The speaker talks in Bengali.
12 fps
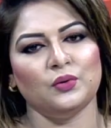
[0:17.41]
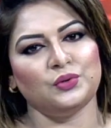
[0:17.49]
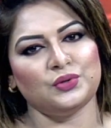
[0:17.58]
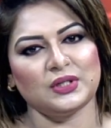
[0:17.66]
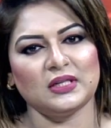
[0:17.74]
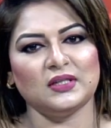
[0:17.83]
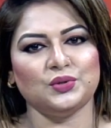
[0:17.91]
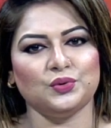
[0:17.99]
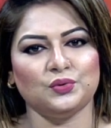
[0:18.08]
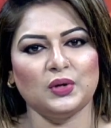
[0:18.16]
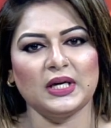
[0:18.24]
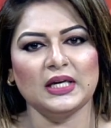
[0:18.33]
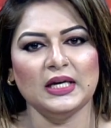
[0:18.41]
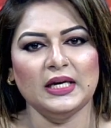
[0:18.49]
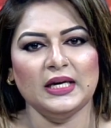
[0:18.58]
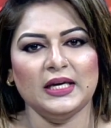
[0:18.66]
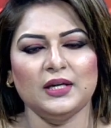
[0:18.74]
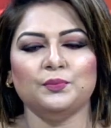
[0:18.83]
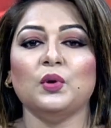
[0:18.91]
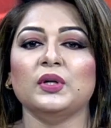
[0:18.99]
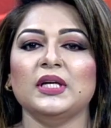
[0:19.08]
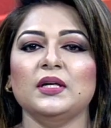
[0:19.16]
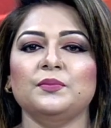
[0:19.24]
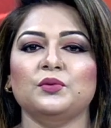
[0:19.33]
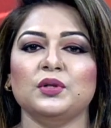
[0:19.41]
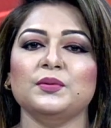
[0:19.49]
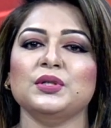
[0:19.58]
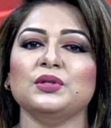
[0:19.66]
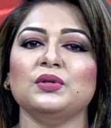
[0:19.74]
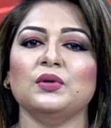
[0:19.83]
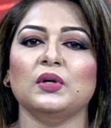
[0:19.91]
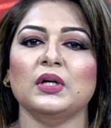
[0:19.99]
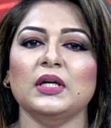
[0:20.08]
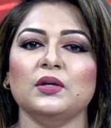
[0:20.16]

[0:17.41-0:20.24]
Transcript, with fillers: অনুষ্ঠানটি শুরু হয় এরপরেই পরিবেশিত হয়